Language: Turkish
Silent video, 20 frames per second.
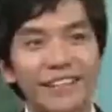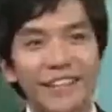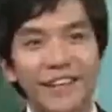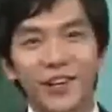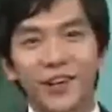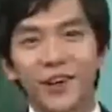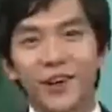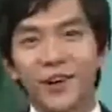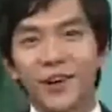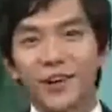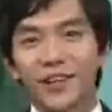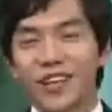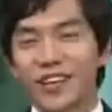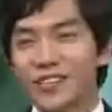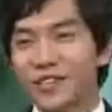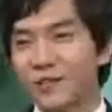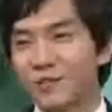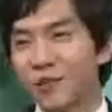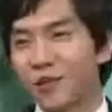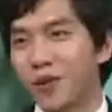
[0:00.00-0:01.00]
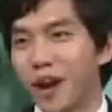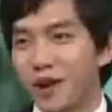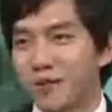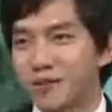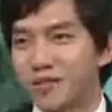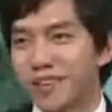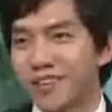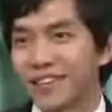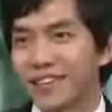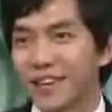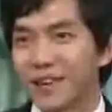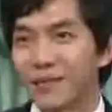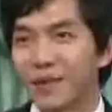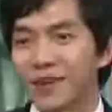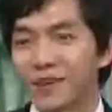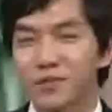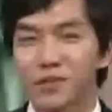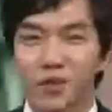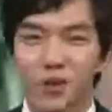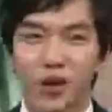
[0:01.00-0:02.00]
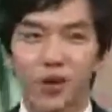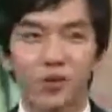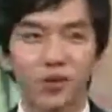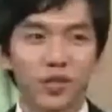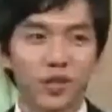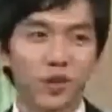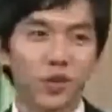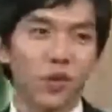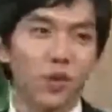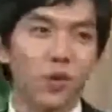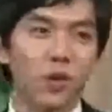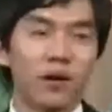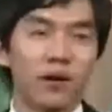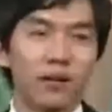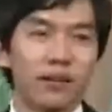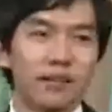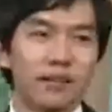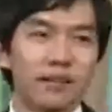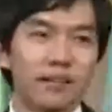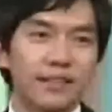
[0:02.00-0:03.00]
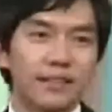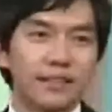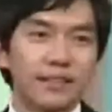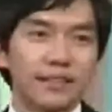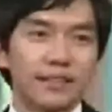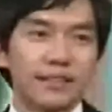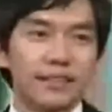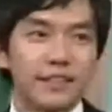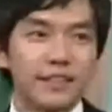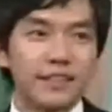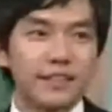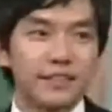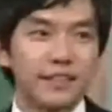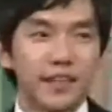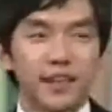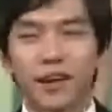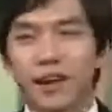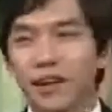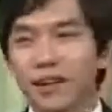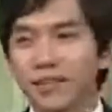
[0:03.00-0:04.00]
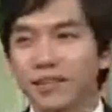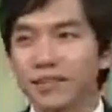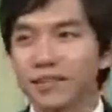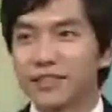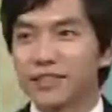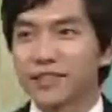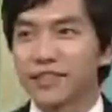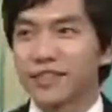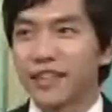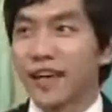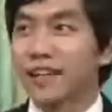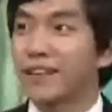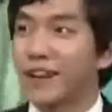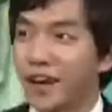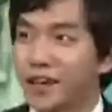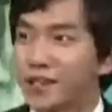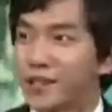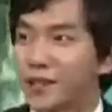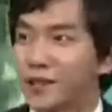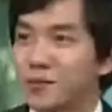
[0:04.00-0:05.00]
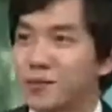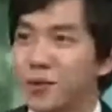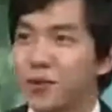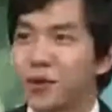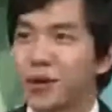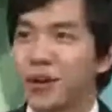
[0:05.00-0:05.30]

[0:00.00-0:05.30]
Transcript: testlerde üretimi gerçekleştirmektedir. Doktorlarımızın tavsiye etmiş olduğu üzere